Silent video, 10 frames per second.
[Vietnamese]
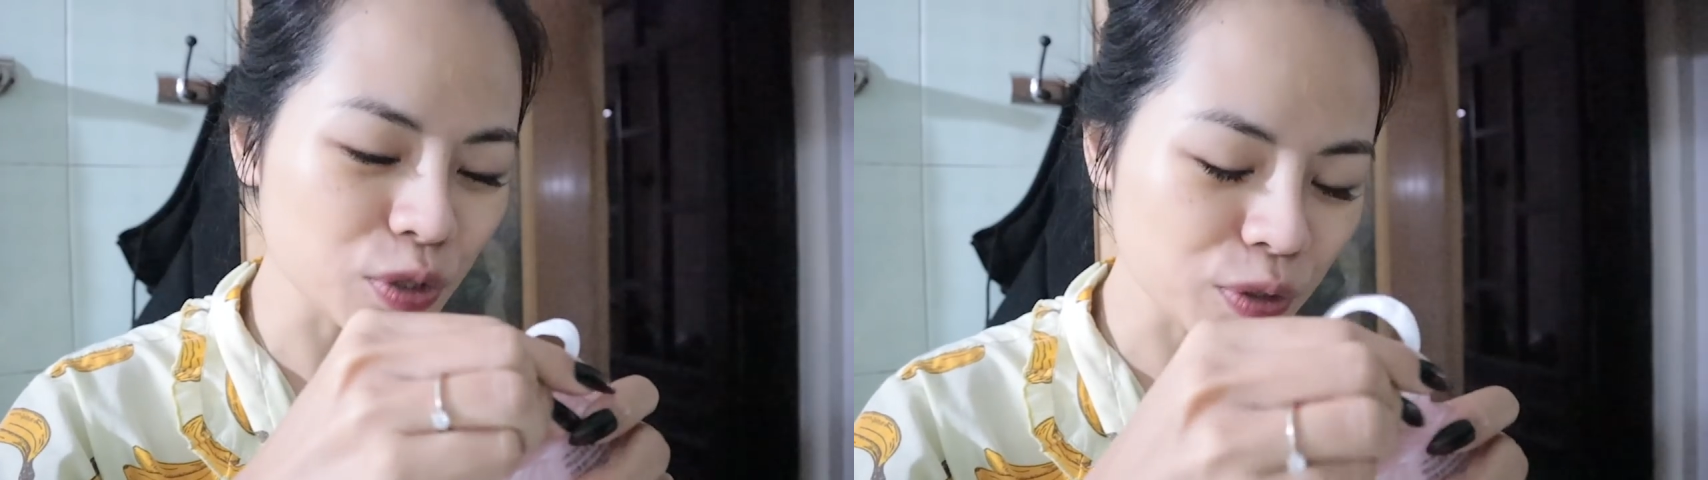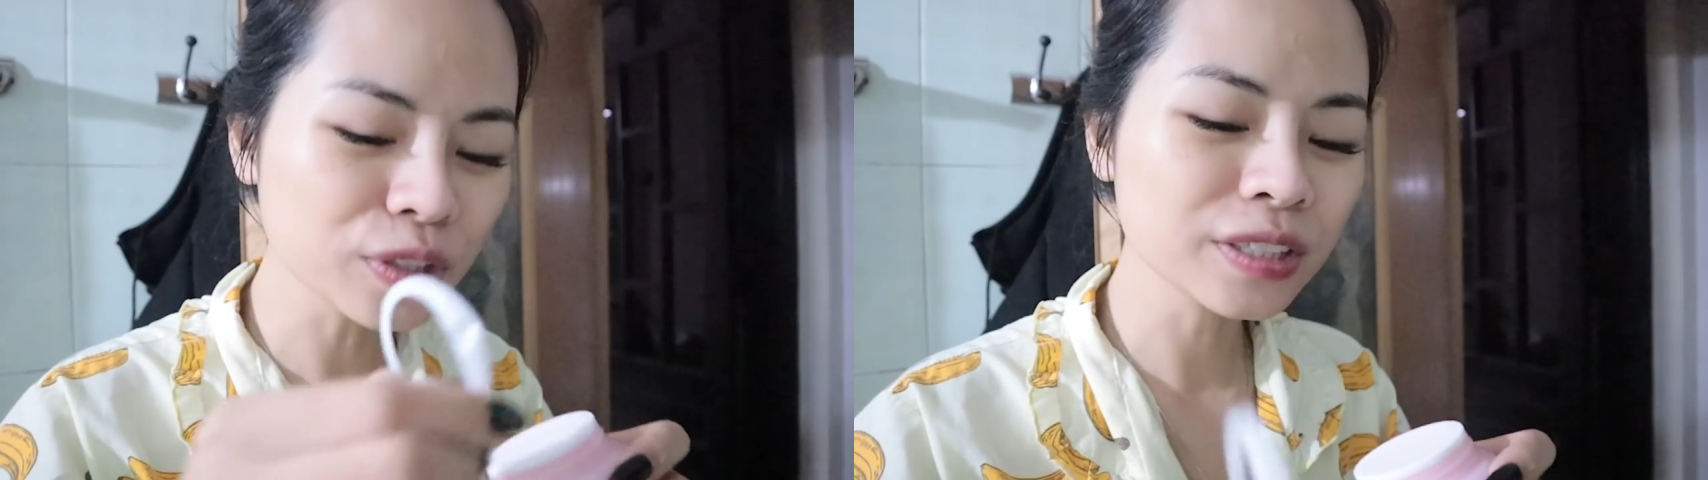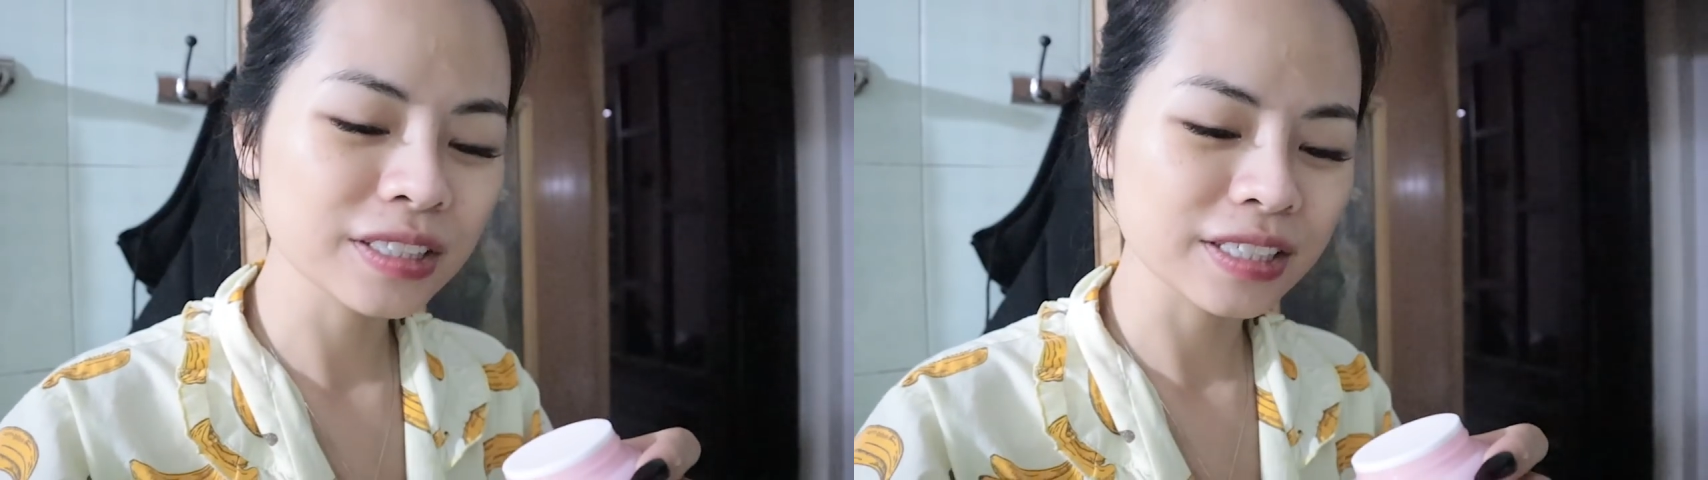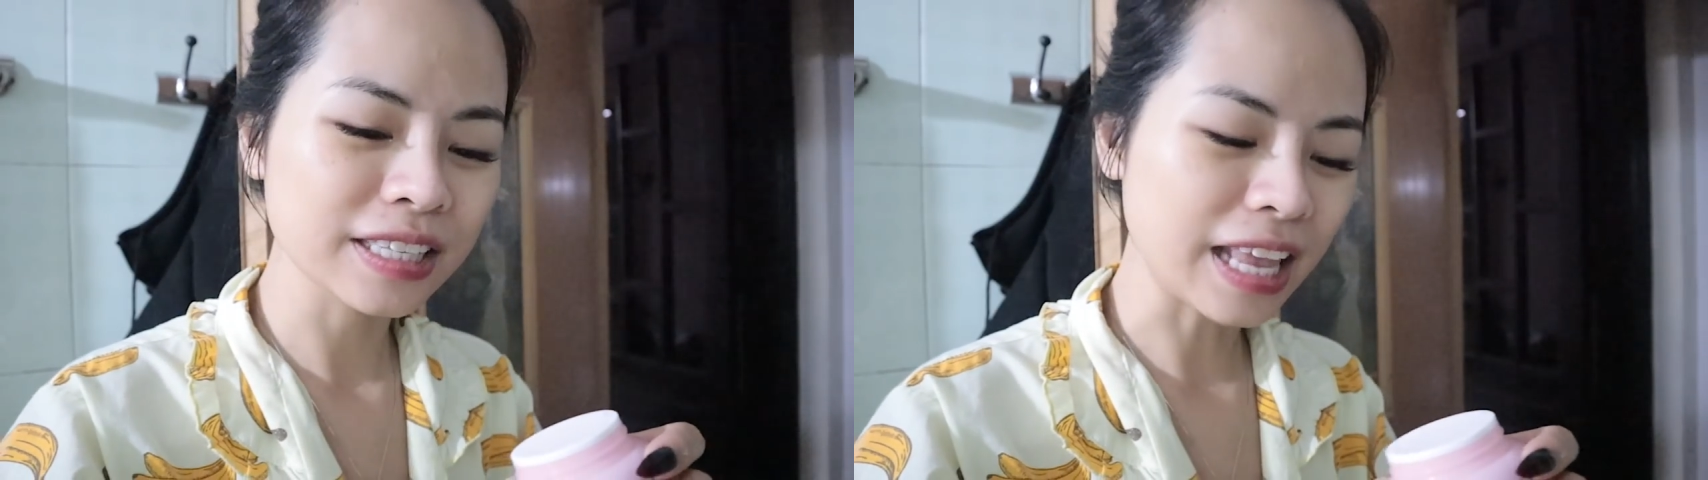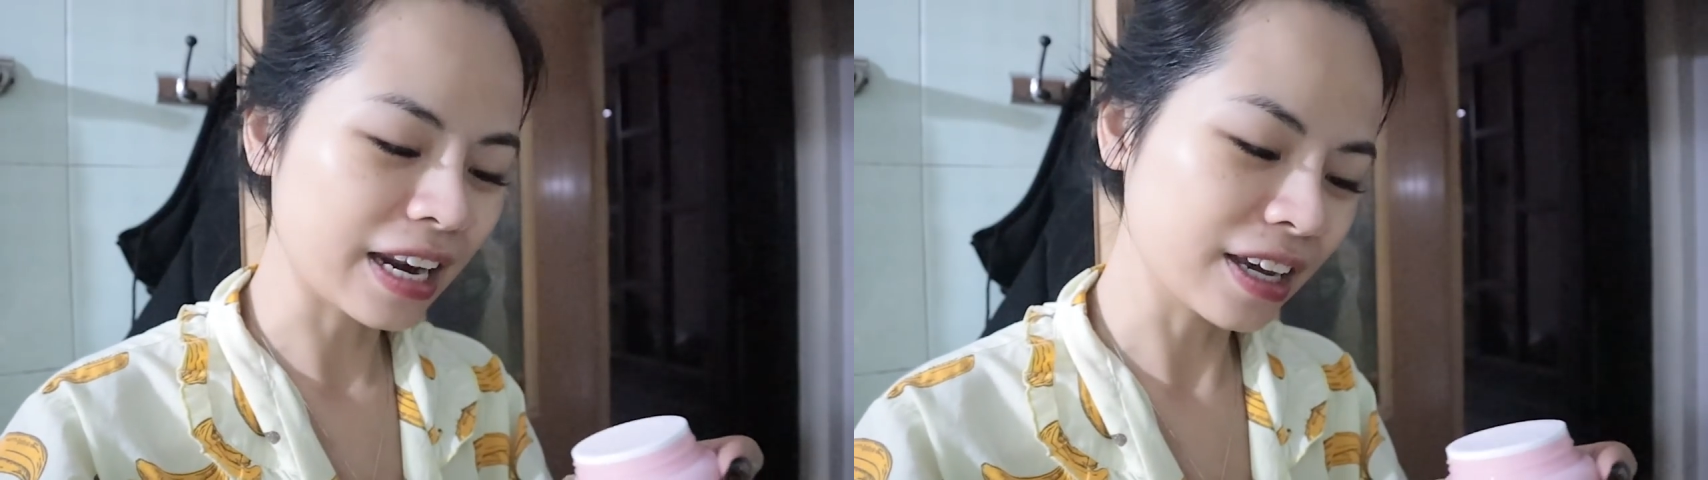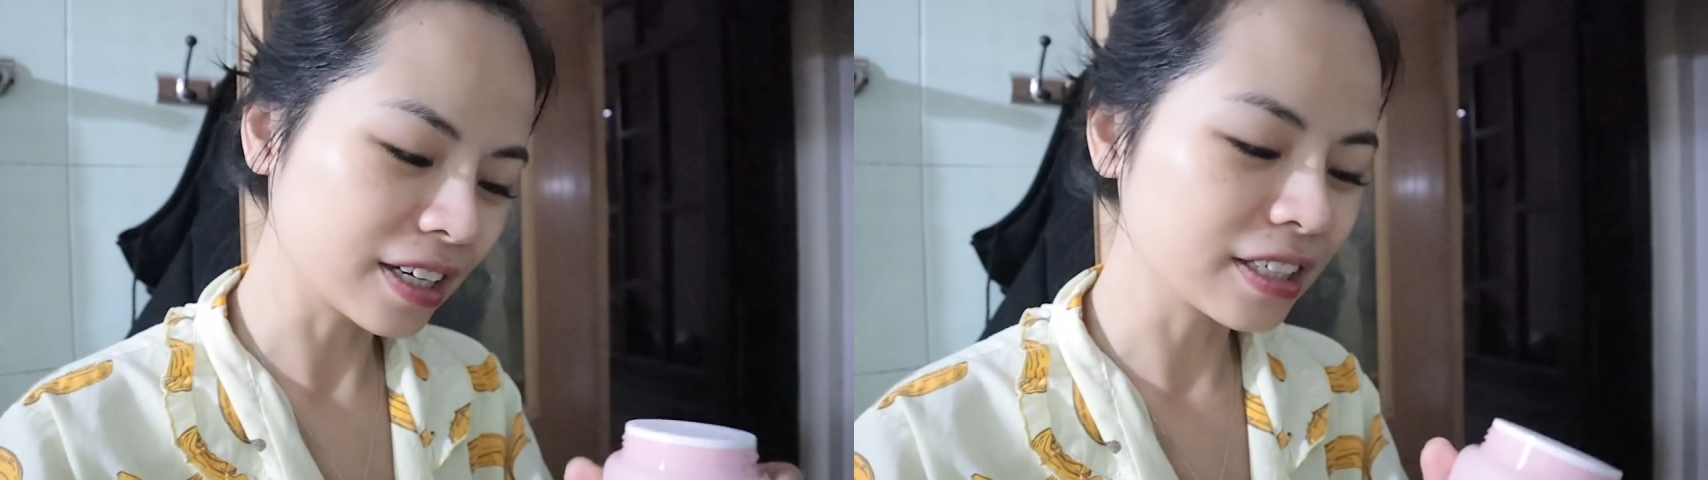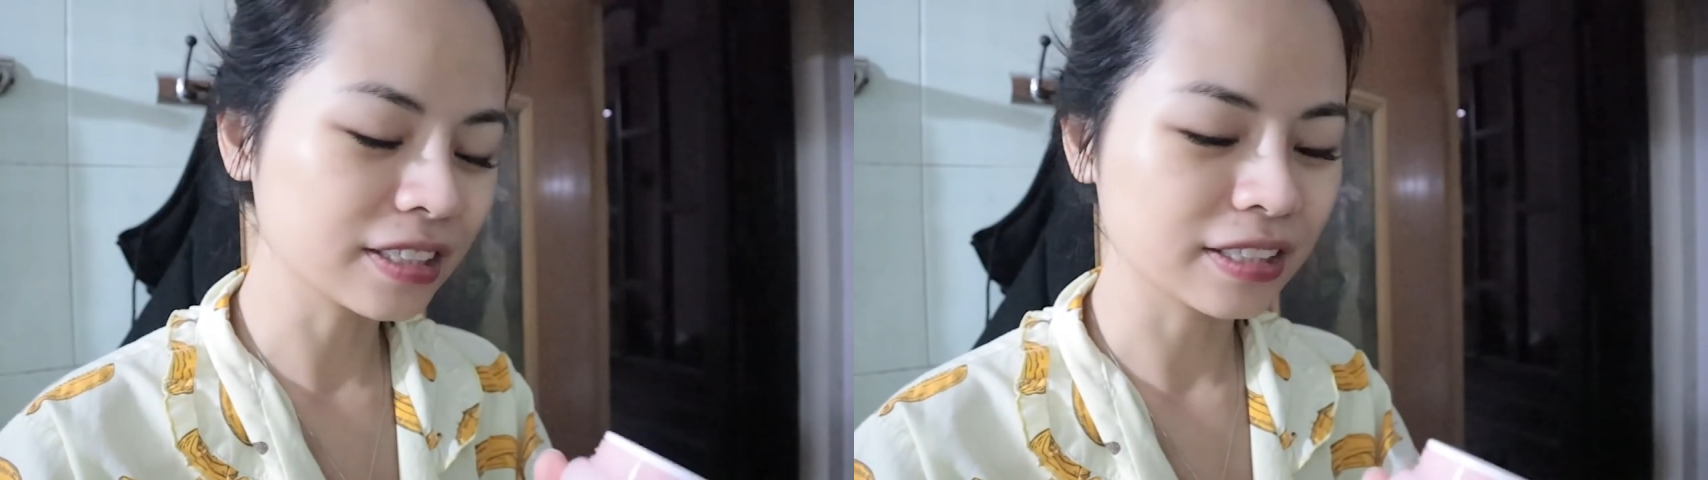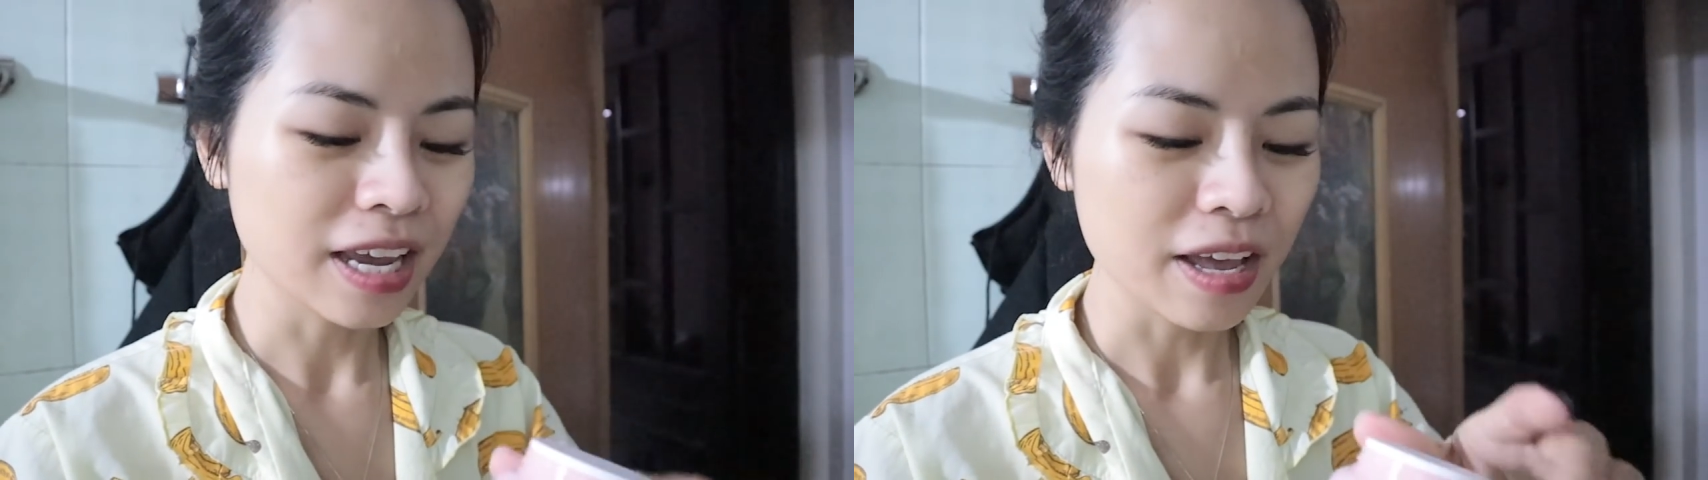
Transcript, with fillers: chút, tươi tắn hơn,